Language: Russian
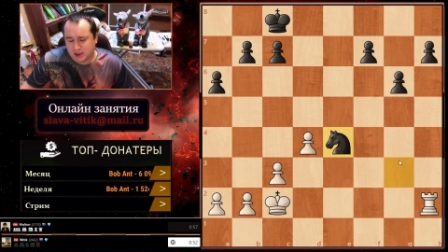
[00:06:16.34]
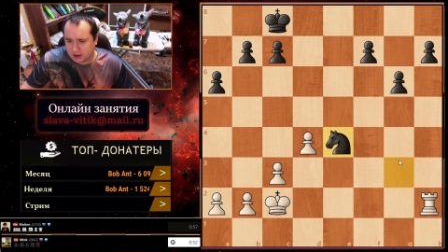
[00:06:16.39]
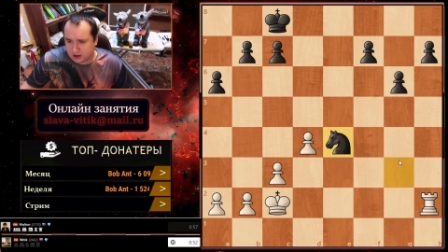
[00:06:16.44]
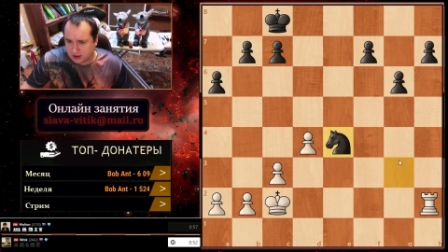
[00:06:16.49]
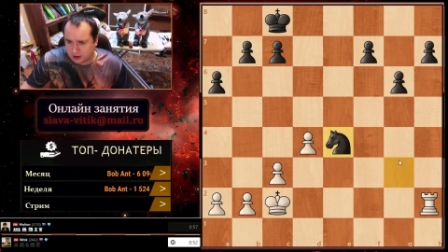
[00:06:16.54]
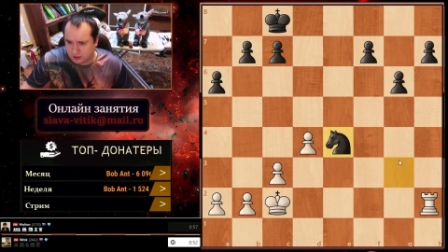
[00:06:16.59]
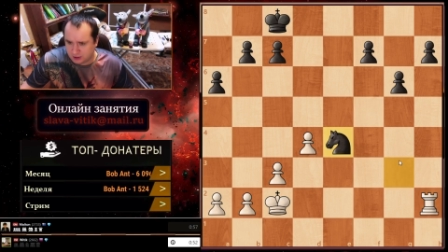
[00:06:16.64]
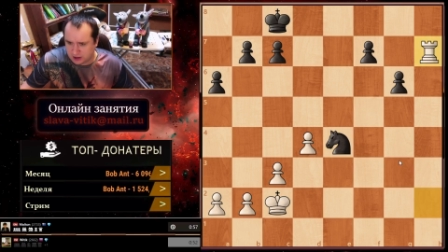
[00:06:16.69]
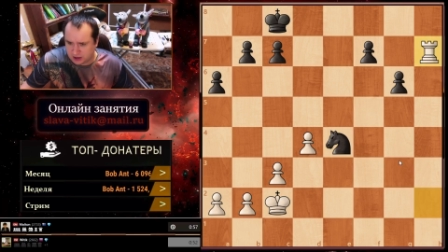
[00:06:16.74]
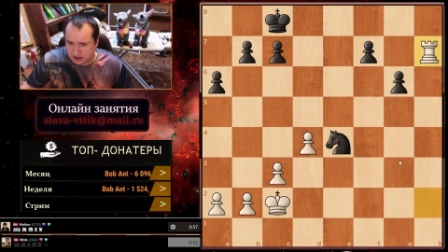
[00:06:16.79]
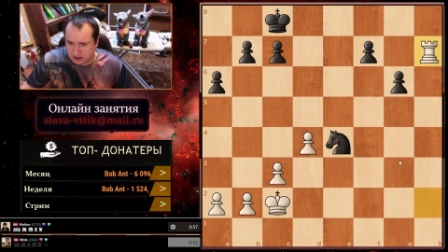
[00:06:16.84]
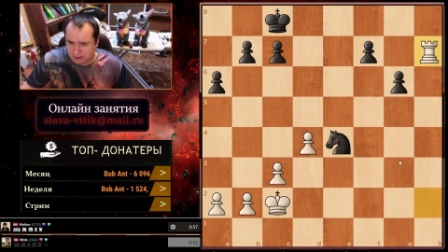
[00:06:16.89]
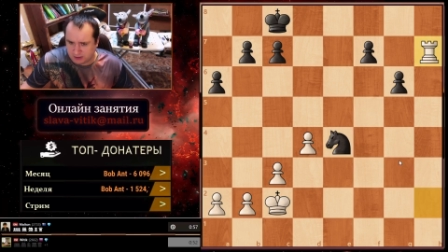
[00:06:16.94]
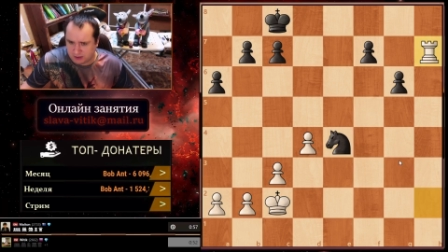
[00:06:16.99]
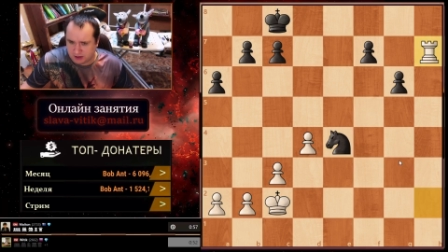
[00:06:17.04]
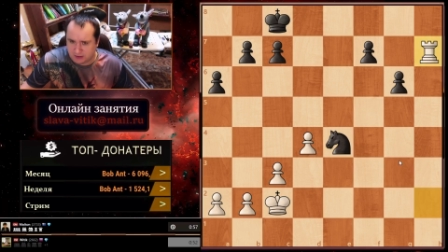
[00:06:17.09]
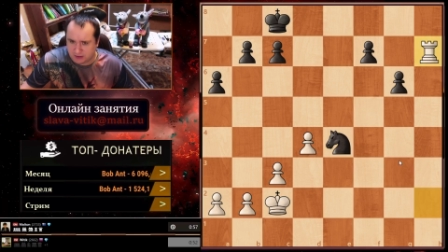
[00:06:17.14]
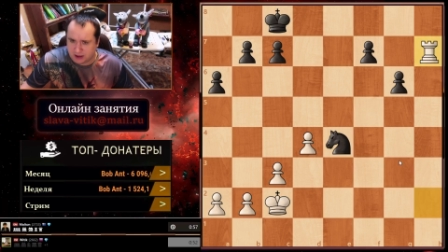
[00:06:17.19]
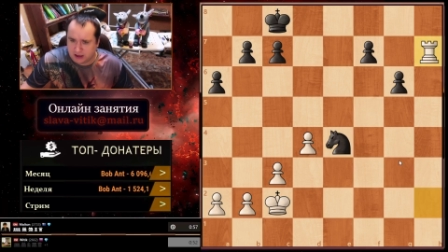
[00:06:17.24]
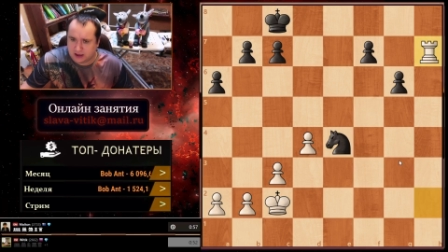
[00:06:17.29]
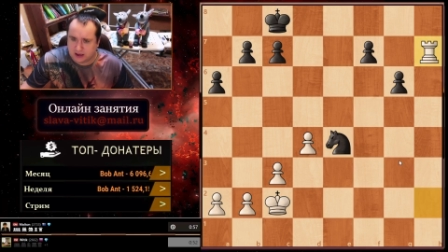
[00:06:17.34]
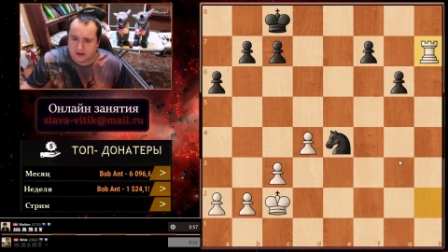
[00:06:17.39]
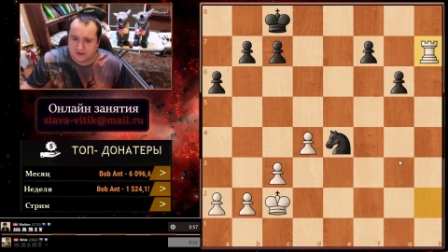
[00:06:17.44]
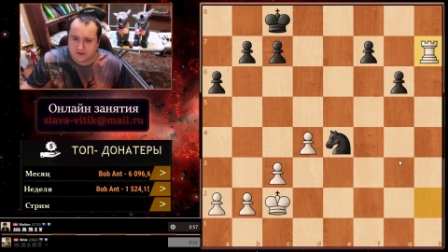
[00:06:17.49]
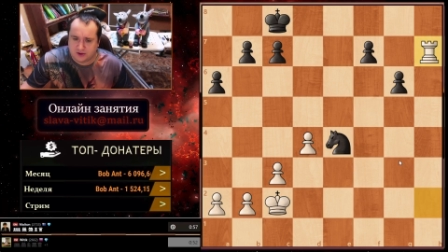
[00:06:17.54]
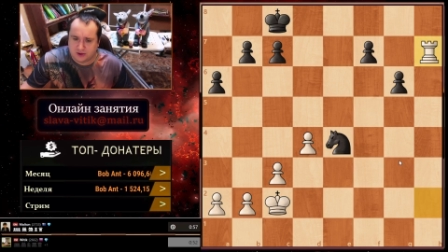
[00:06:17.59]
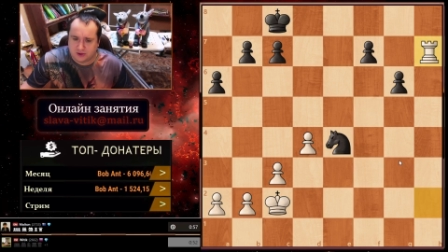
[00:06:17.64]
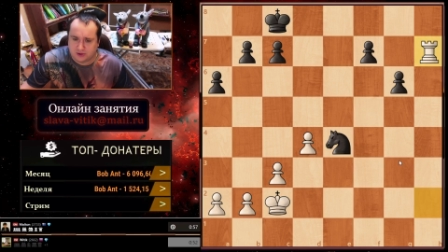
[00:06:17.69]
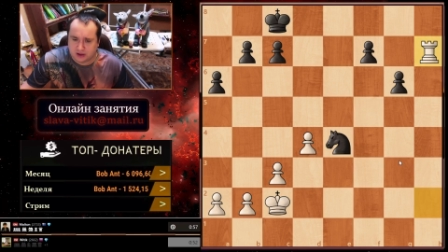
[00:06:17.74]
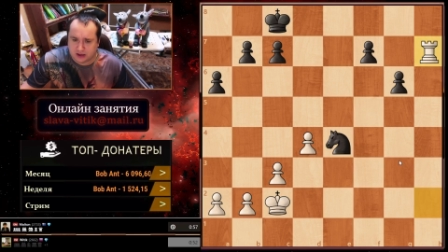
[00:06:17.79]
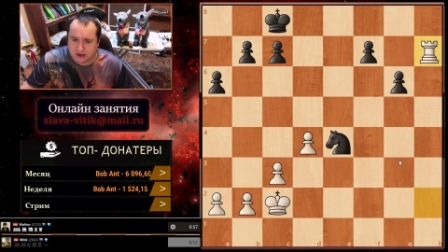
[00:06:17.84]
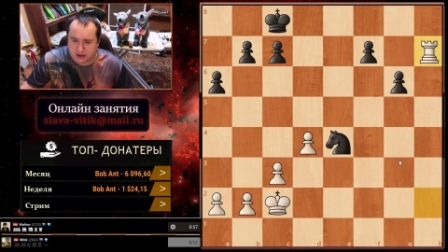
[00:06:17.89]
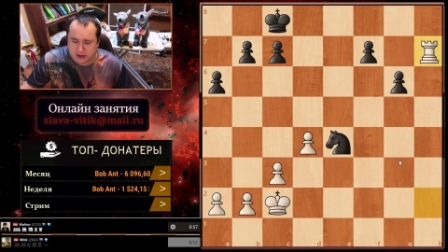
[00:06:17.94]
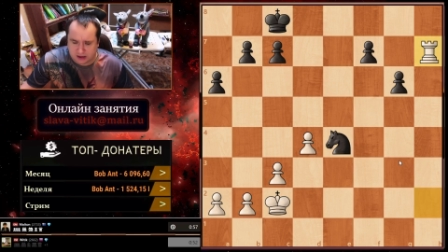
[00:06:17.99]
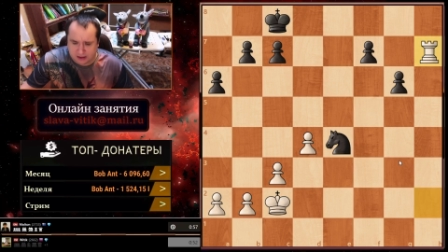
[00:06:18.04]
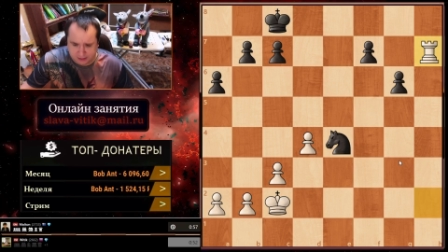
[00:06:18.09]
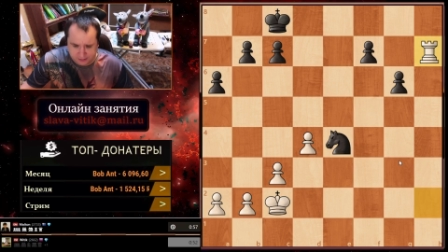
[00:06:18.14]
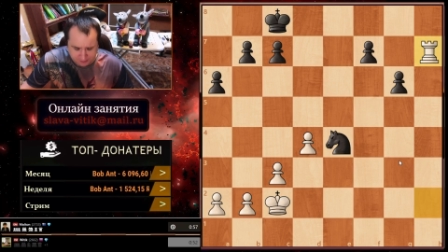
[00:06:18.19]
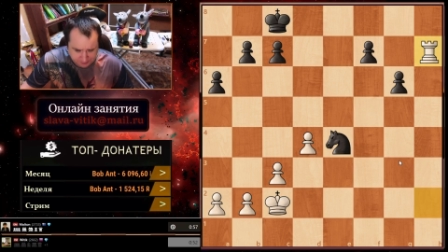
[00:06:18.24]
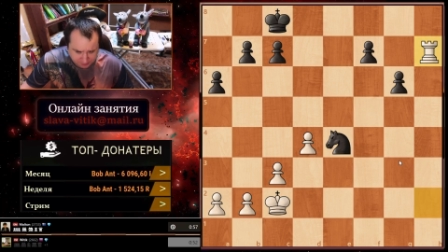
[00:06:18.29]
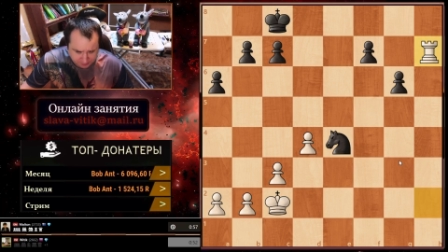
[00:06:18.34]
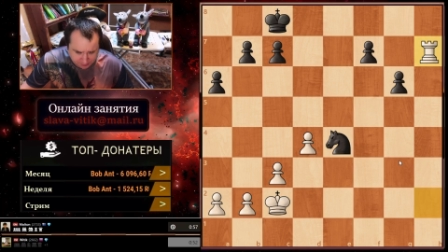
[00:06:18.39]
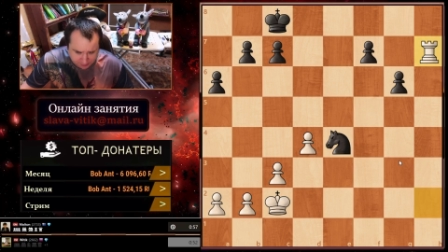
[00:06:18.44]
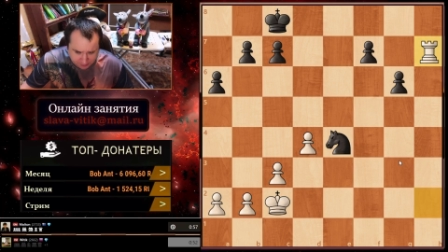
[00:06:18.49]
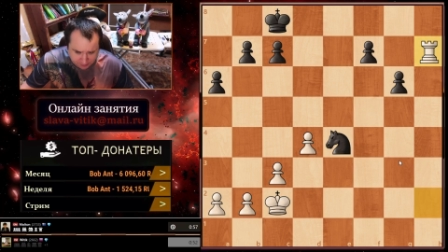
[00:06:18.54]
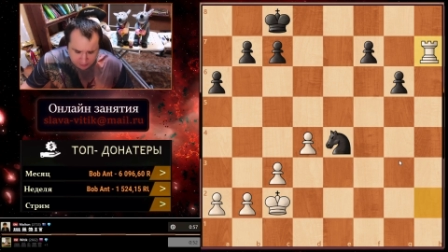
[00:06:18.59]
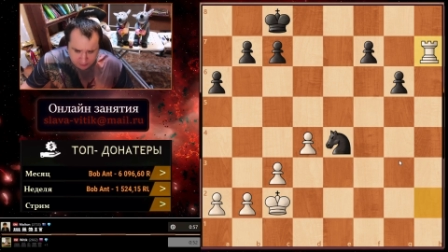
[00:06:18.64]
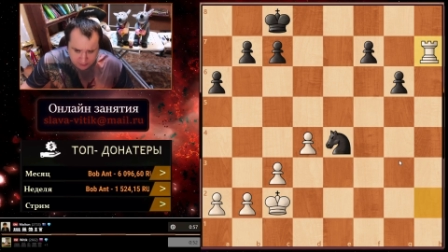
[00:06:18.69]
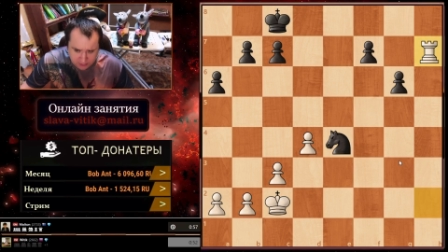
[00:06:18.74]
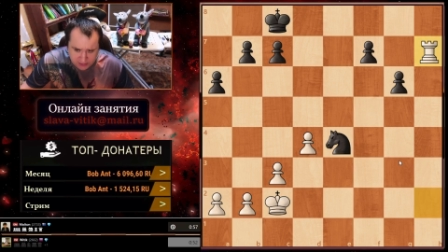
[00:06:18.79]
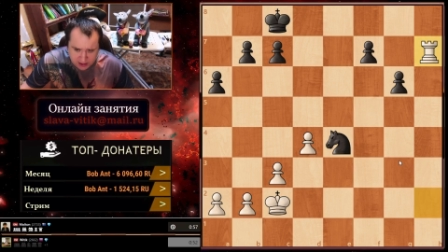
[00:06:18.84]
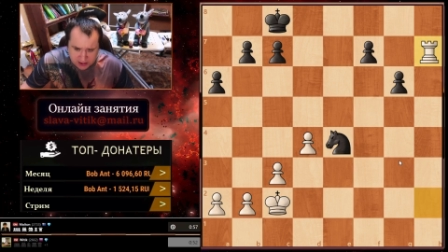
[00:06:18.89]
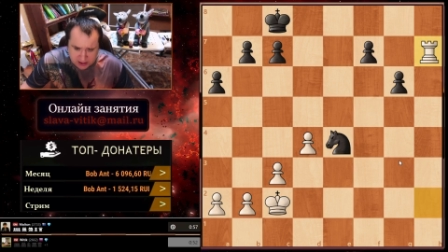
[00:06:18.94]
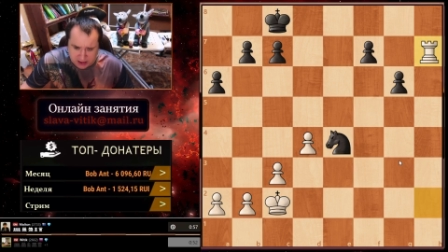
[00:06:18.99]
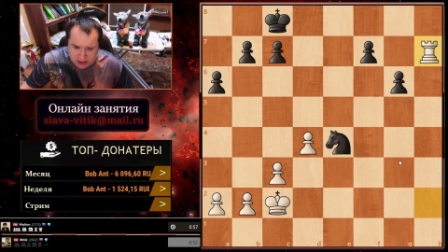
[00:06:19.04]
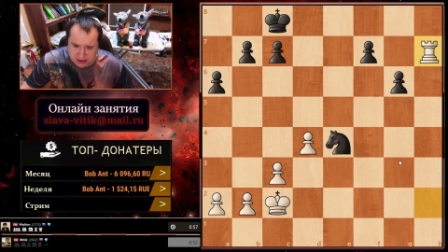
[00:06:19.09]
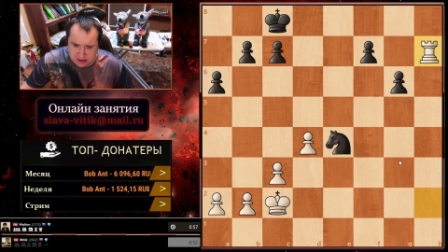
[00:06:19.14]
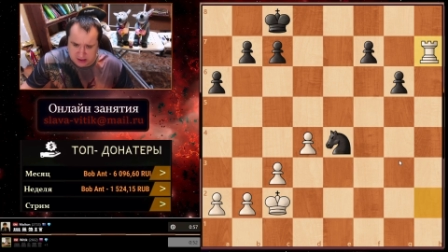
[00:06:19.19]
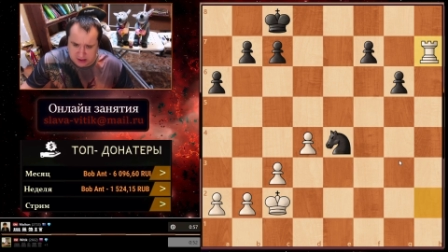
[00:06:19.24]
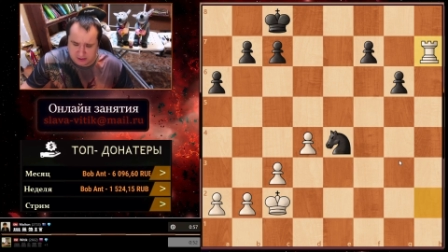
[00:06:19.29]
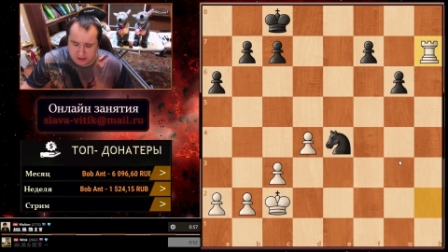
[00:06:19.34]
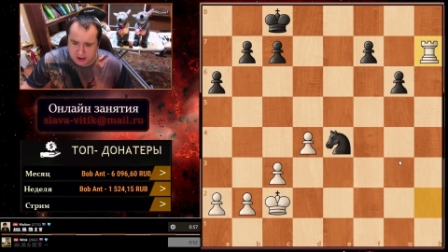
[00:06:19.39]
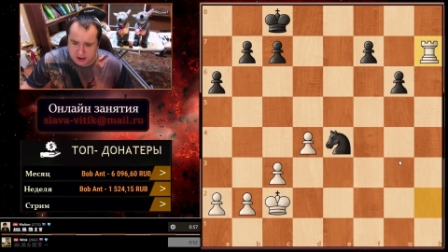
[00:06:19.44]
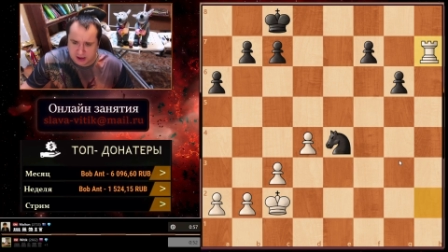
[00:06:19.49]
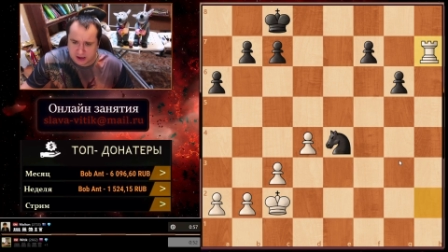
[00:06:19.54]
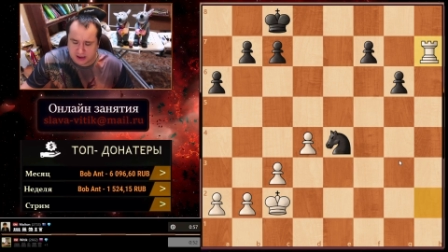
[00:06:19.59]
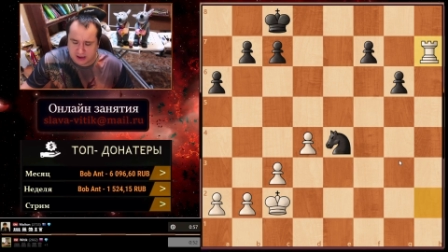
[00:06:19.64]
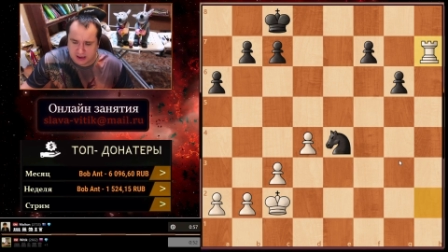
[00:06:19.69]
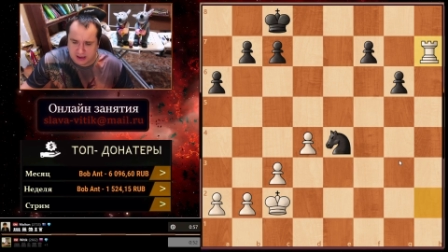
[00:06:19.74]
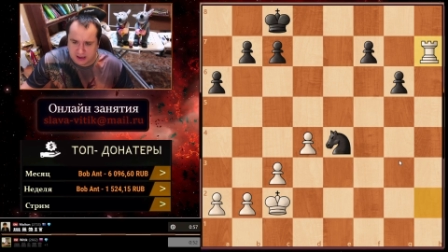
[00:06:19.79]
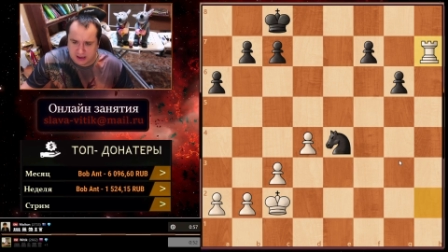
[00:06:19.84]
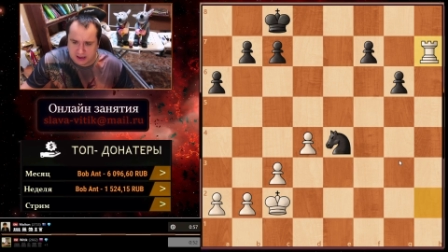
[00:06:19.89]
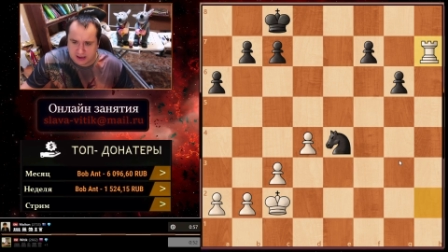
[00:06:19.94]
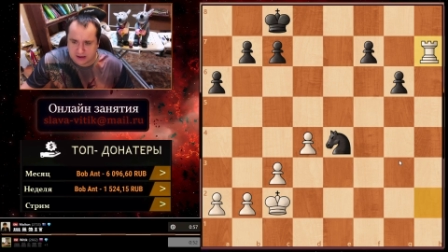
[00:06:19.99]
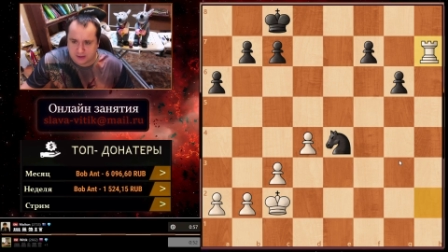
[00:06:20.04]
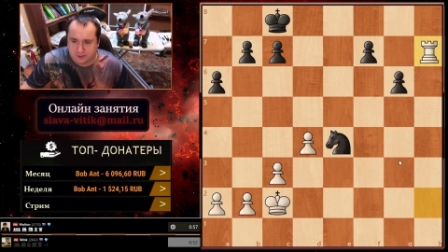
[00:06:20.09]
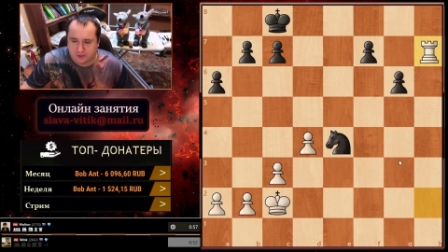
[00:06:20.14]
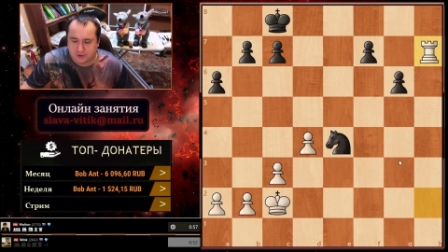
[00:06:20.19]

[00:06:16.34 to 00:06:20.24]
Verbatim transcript: Но, тем не менее, все-таки качество лишнее есть.